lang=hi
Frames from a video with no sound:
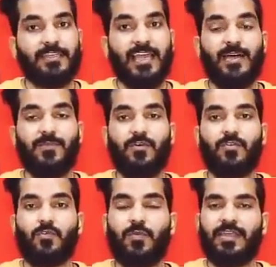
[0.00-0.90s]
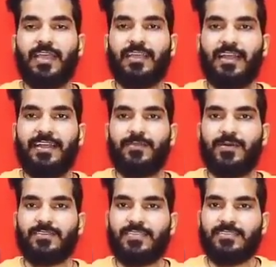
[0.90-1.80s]
क्या आपको डुप्लीकेट एलईडी
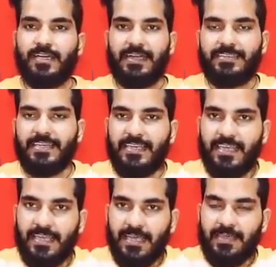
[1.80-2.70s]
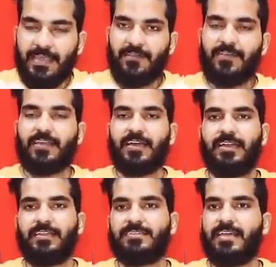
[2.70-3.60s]
परचेज करनी चाहिए या फिर
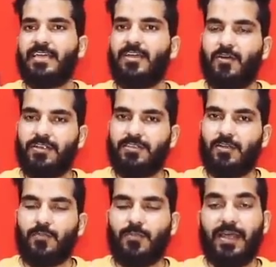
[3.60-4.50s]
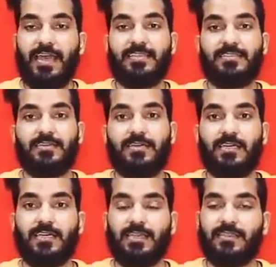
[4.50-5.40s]
करनी चाहिए ओरिजिनल और प्राइस
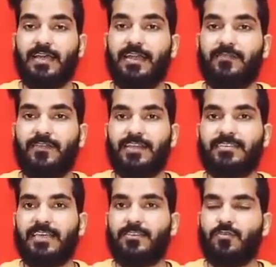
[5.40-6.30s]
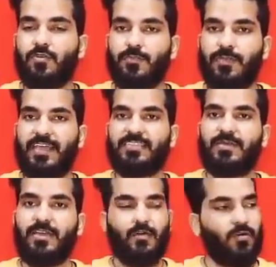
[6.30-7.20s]
कितना डिफरेंस है दोनों की प्राइस
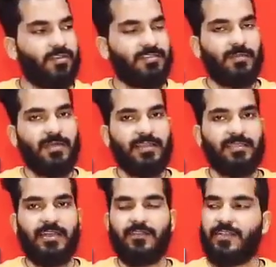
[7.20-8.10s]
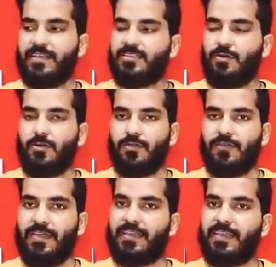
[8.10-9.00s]
में ओरिजिनल में कितना डिफरेंस है और
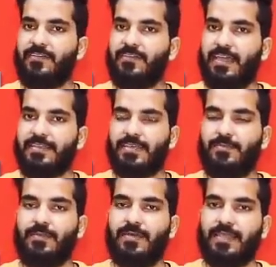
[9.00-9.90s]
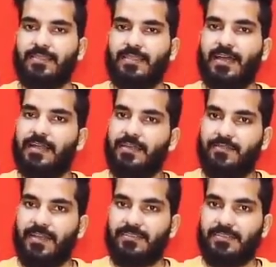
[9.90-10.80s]
फेक या फिर एसेंबल में कितना
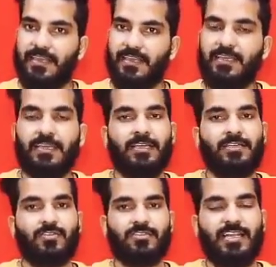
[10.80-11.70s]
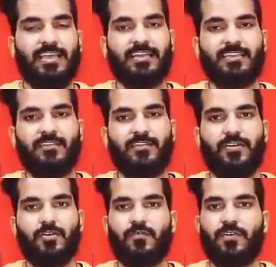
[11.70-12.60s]
डिफरेंस है तो चलिए करते हैं
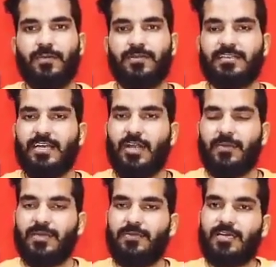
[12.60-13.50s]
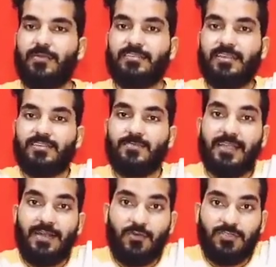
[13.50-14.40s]
वीडियो को फटाफट स्टार्ट और आपने अभी तक हमारे चैनल
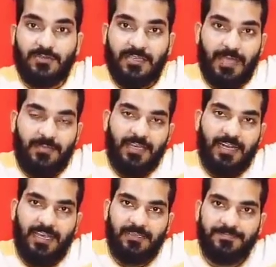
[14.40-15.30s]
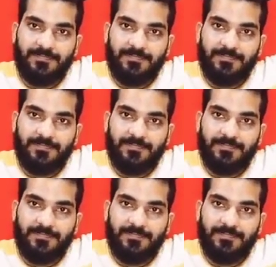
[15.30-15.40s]
स्मार्ट हेल्प को सब्सक्राइब नहीं कराए